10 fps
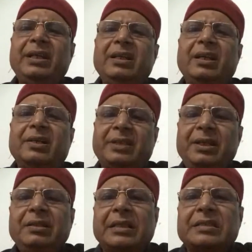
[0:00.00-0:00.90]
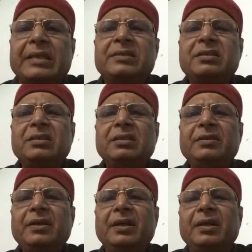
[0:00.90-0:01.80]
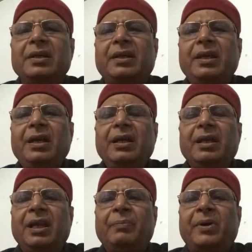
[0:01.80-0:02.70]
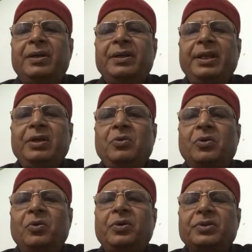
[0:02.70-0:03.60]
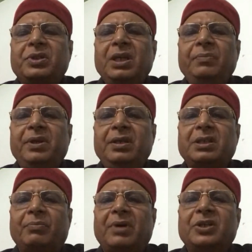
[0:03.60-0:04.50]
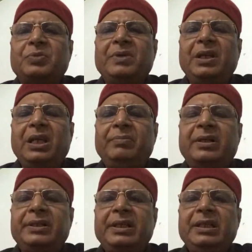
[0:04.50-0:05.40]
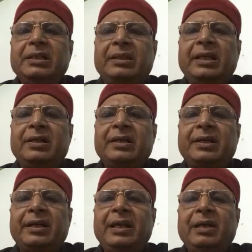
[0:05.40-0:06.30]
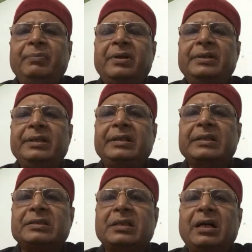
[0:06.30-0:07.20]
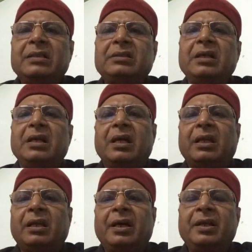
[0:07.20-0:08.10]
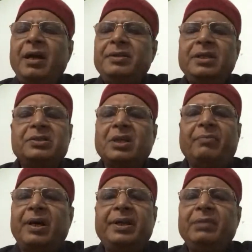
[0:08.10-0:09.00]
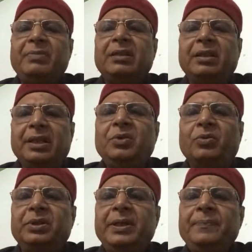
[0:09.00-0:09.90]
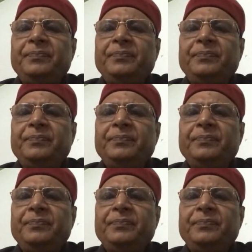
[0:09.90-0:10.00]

लग्जरी इन द सेंस कि लिबर्टी को किसी भी समाज में लिबर्टी दे करके लिबर्टी के साथ रहना ये सामान्य बात नहीं होती